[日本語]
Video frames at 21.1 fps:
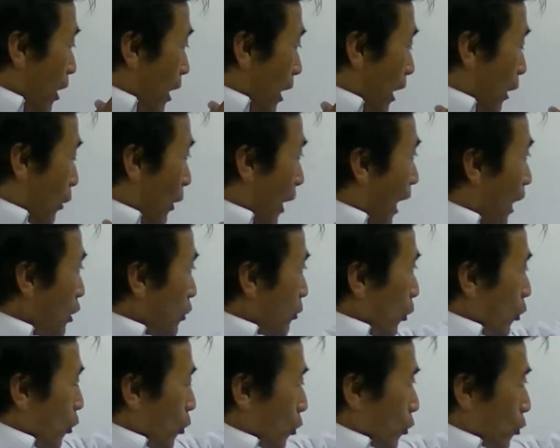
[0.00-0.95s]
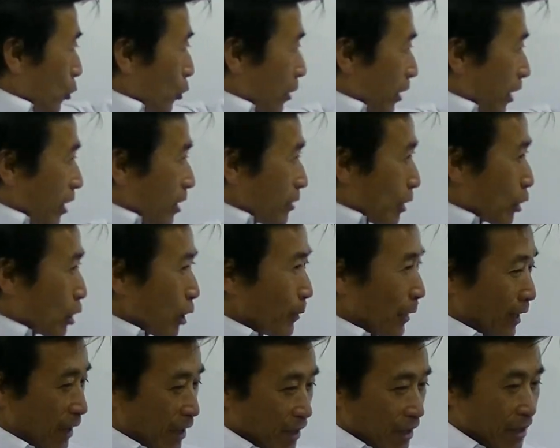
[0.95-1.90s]
あのある物事をね例え
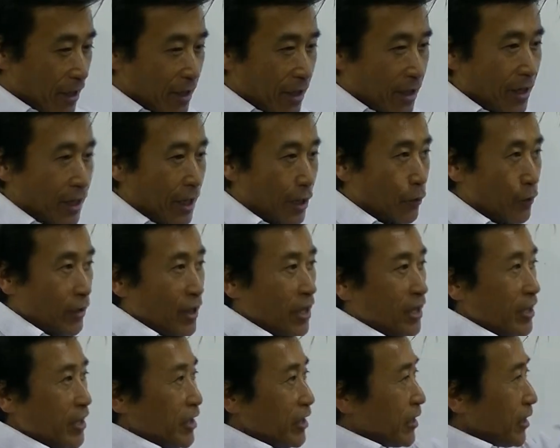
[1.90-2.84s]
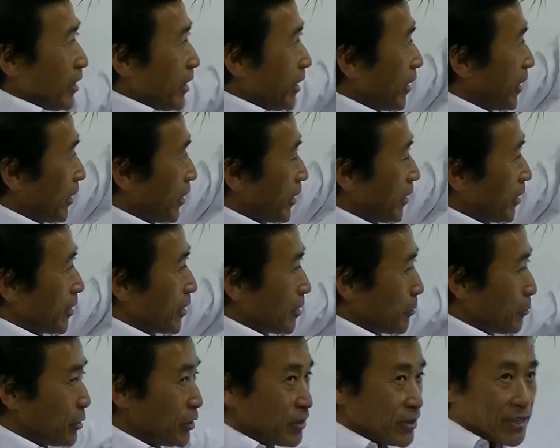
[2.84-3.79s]
ばあのね、
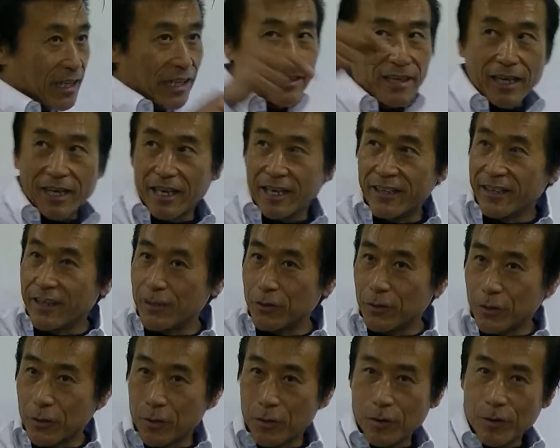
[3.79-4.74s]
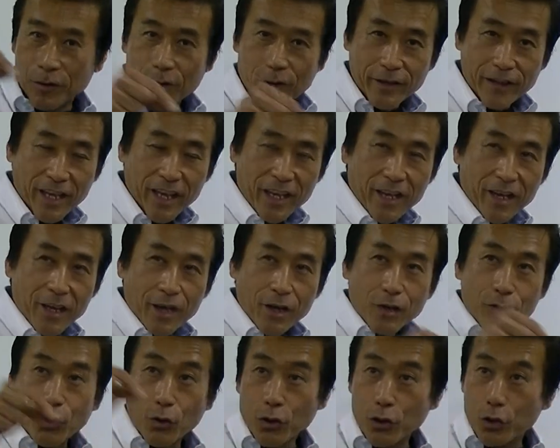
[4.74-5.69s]
えー、水が流れてると、ね、
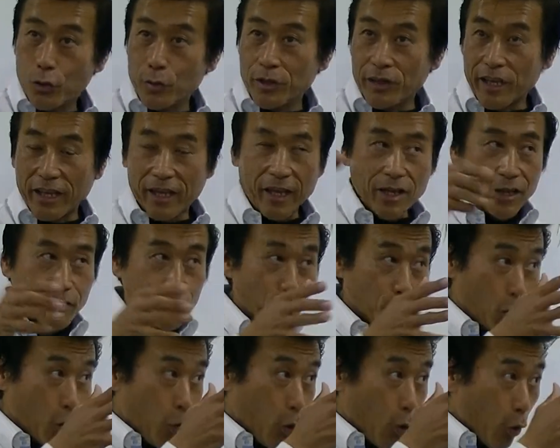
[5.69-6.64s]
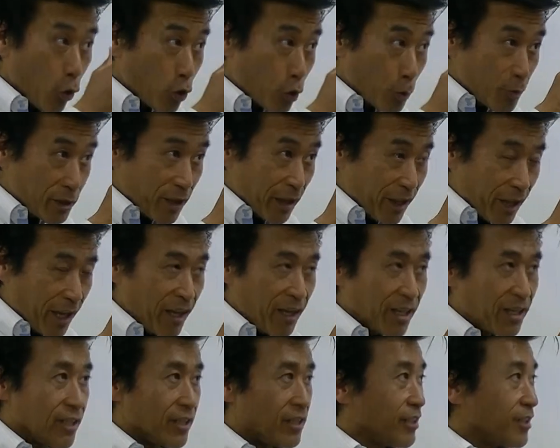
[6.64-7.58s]
それを見てねそれをよく見てね
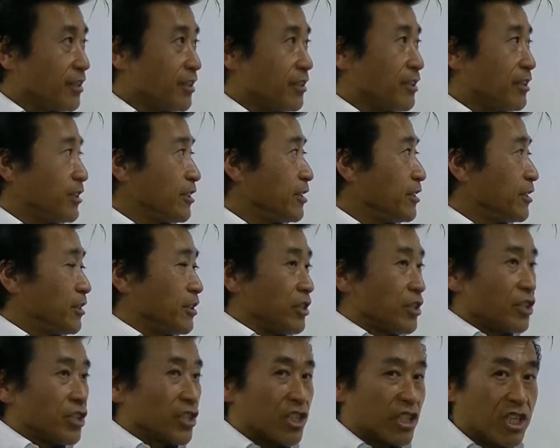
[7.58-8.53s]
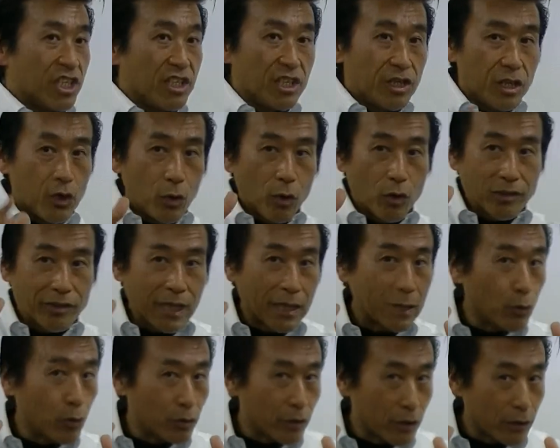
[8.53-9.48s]
真理を
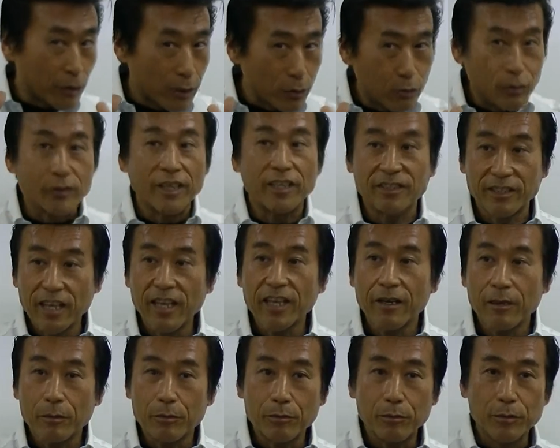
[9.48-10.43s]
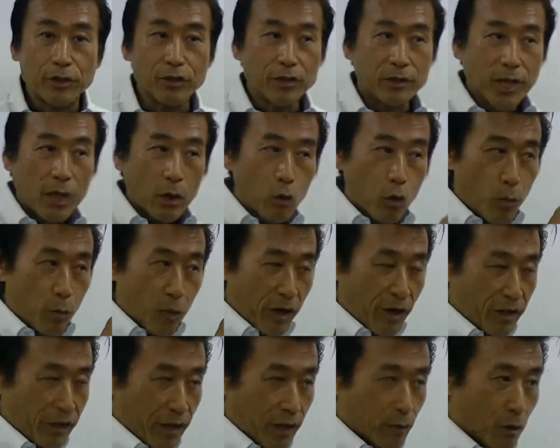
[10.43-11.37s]
悟った人がいるんですね水がこぼれ
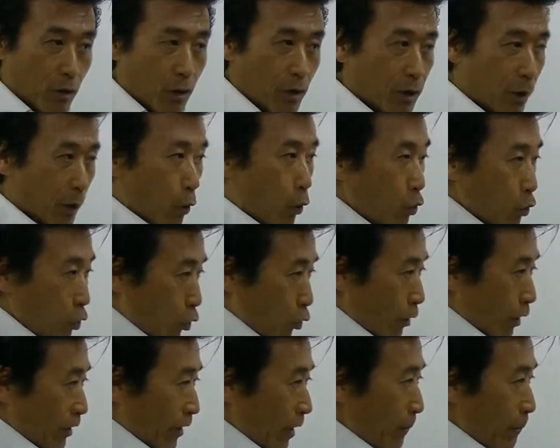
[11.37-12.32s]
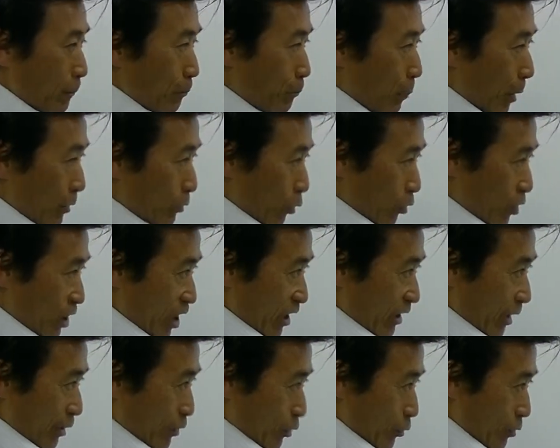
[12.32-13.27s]
ているあ炎がねパッと消え
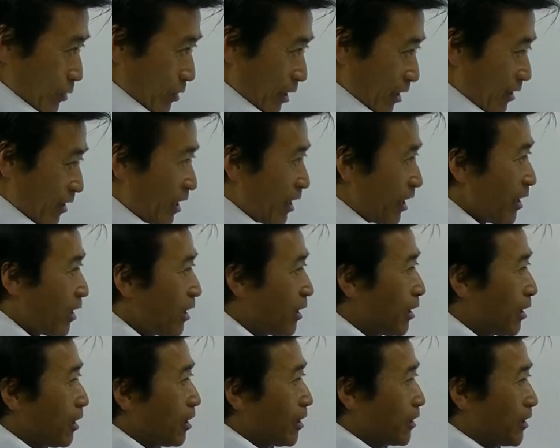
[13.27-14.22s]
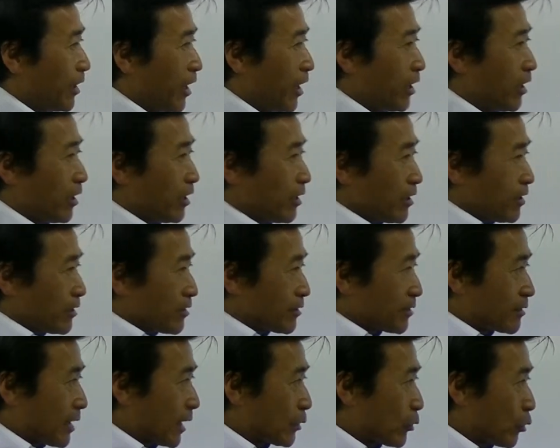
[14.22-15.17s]
た瞬間ねね
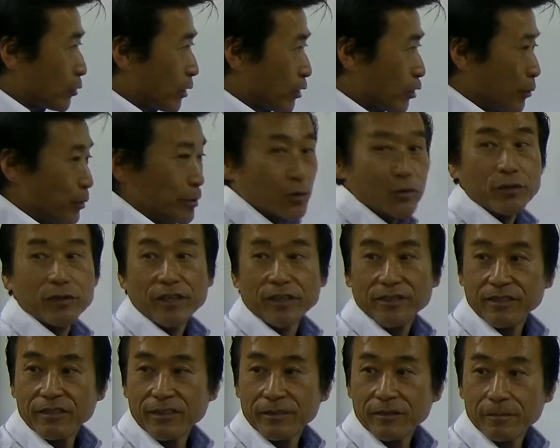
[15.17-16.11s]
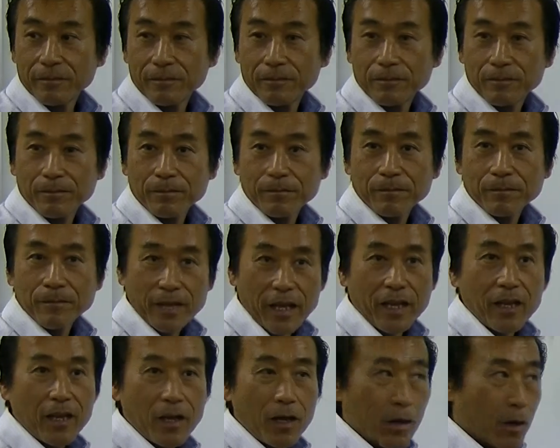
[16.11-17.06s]
悟った人もいるんです
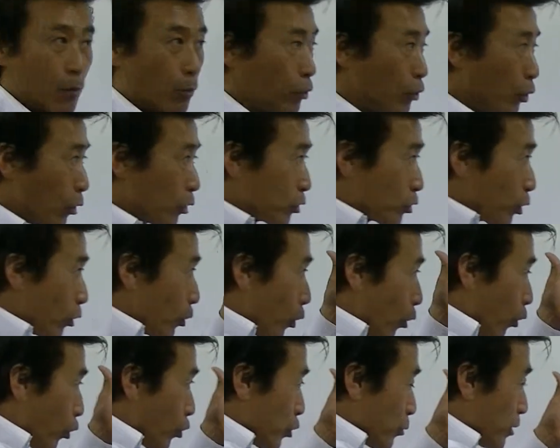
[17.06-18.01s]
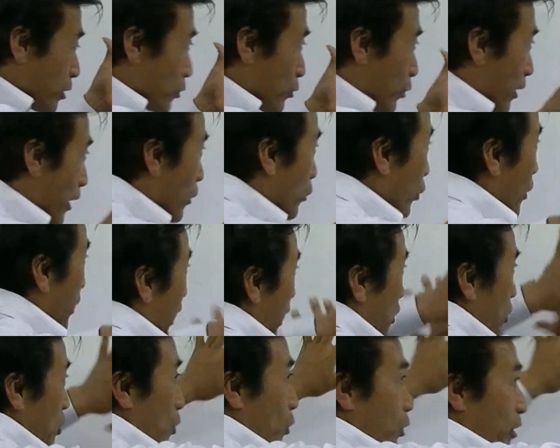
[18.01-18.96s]
物事をよく見るとねこれ
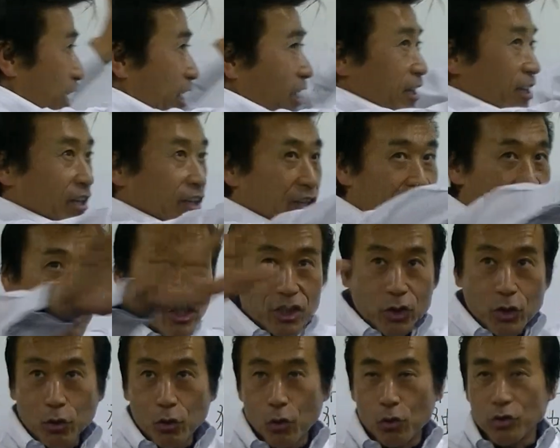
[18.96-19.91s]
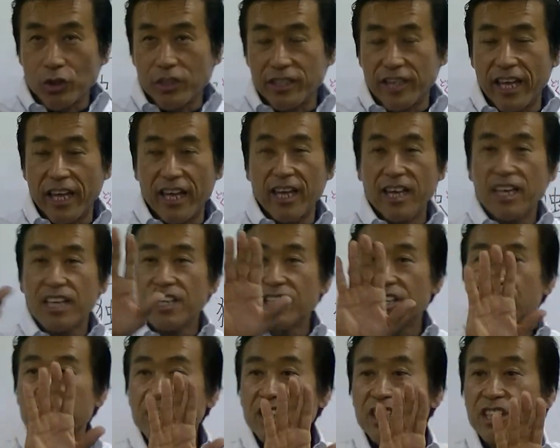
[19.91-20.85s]
現象ね現象の奥にね
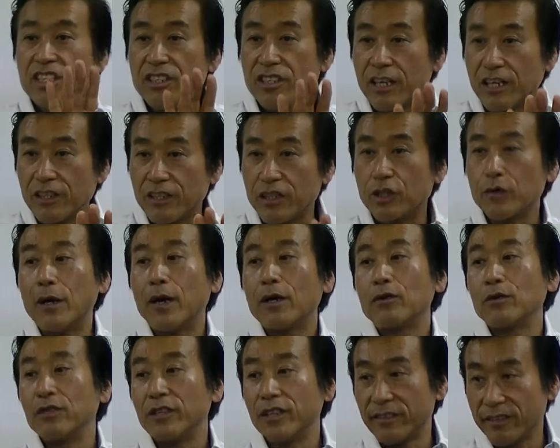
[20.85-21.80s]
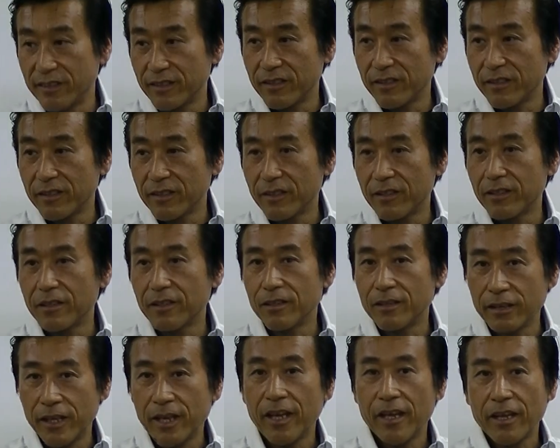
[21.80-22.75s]
真理が実はあるんです、
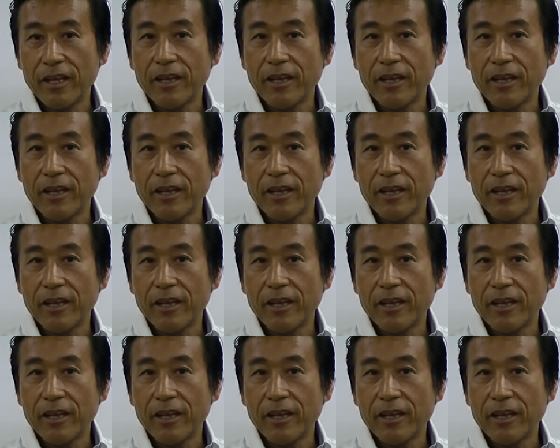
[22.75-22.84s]
ね、